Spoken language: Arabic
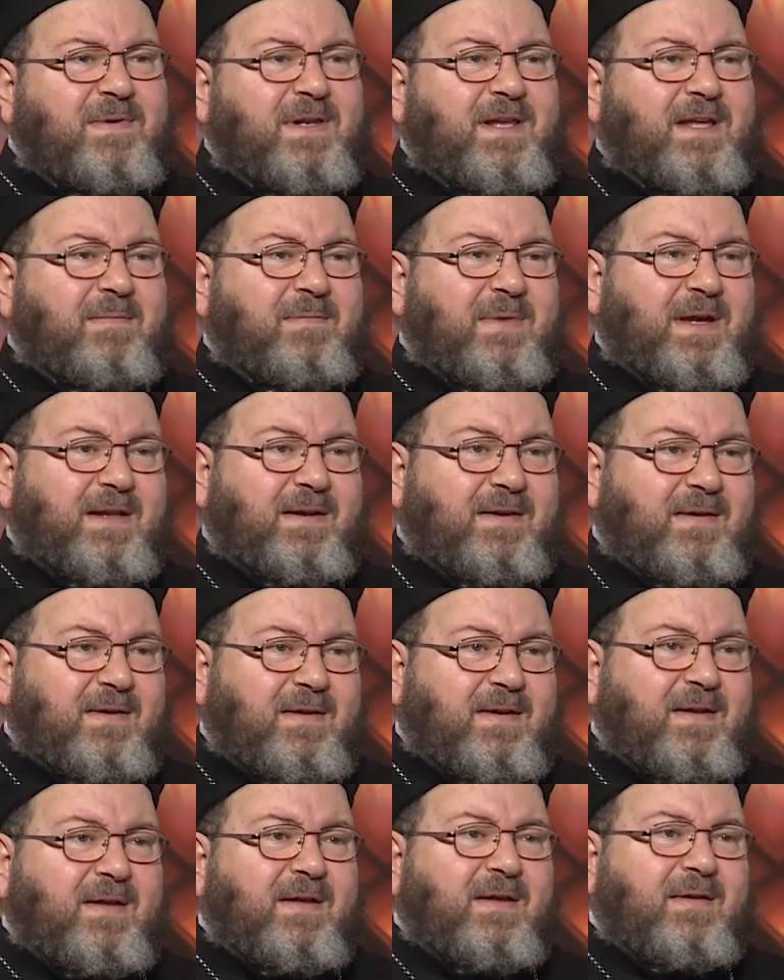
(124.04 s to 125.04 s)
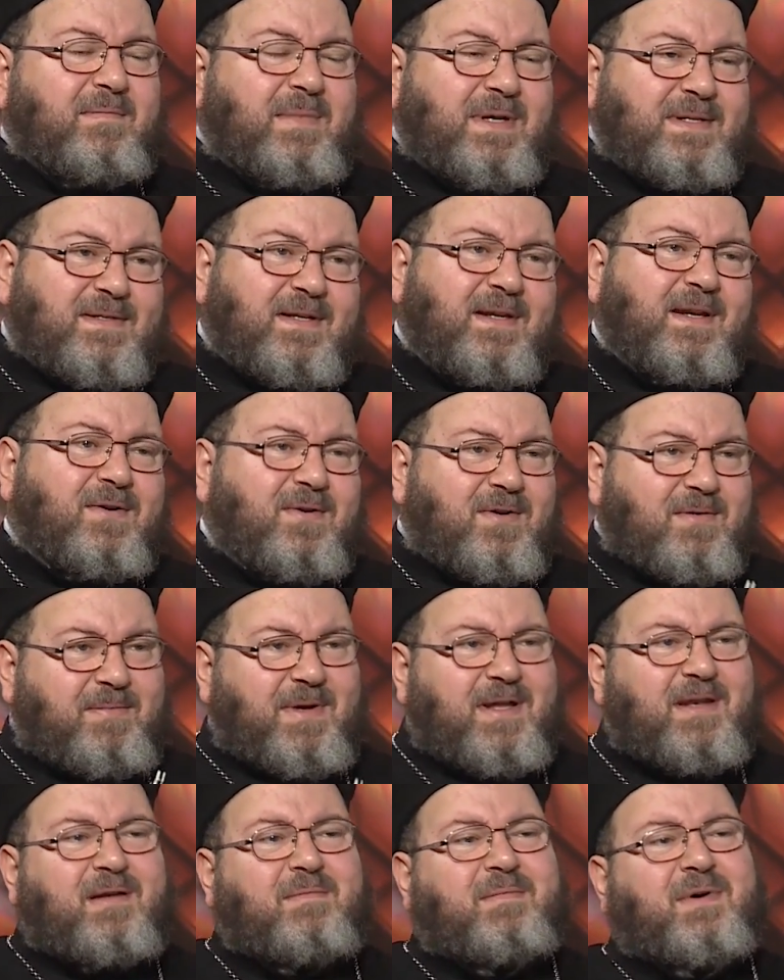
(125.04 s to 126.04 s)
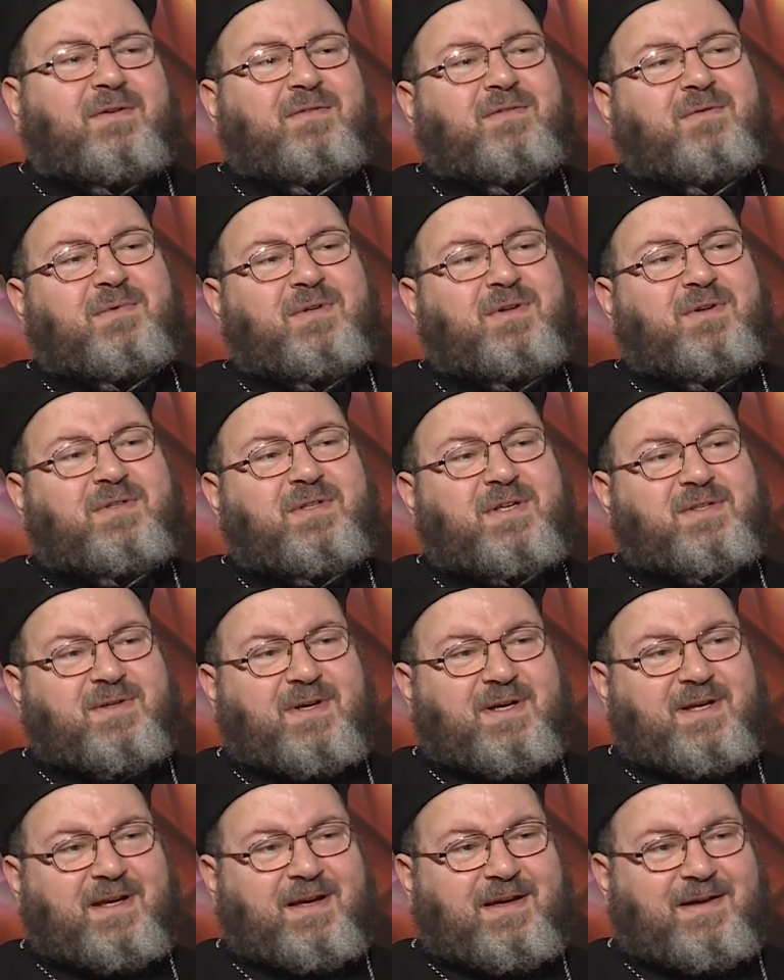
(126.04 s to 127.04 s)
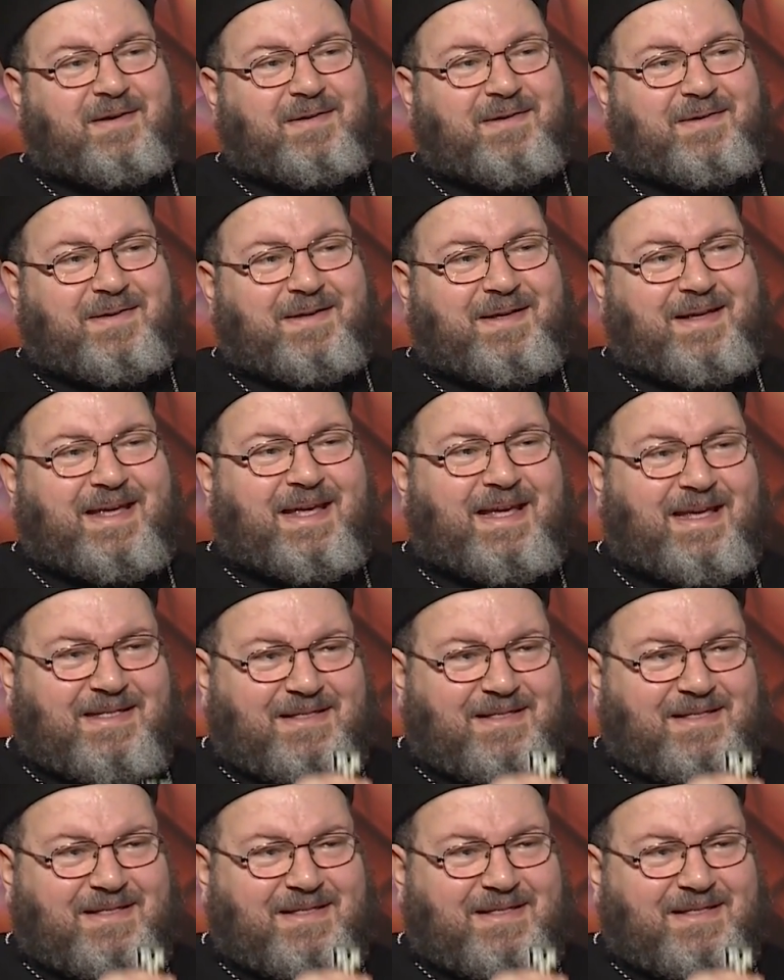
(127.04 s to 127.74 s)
بالايمان م. بس ناخد بالنا برضو من نقطه صغيره م.